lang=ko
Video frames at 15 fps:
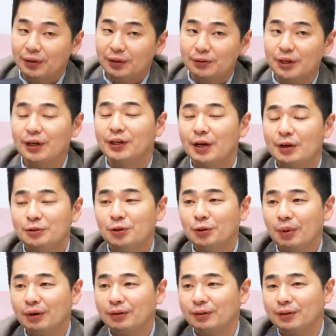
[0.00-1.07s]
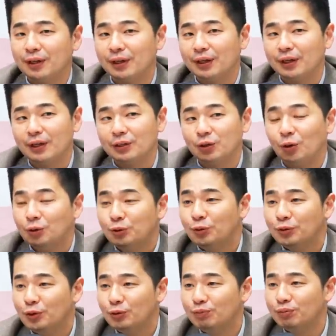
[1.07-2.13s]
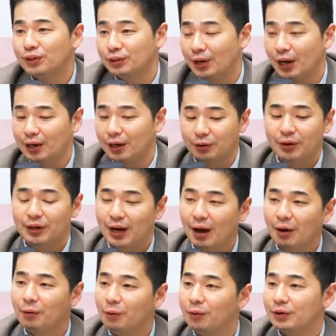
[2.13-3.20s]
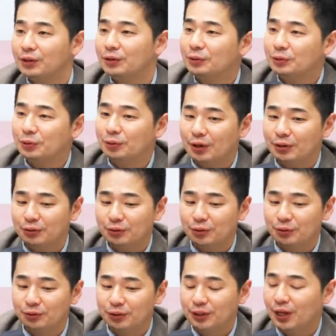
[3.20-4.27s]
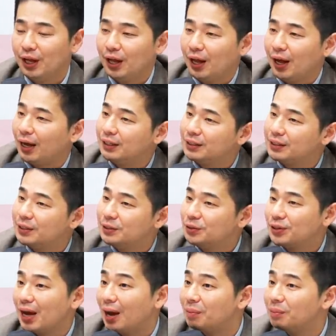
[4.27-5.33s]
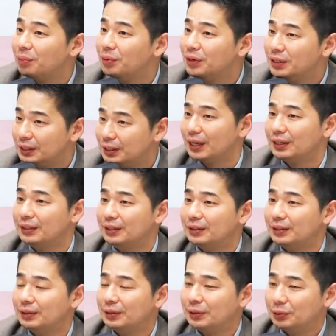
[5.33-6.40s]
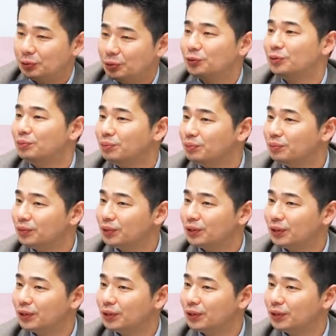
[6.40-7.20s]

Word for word: 제 개인적으로 봤을 때 전통 리오프닝 여행 항공 이런 쪽 같은 경우는 아직 실적이 안 보이니까는 조금 음.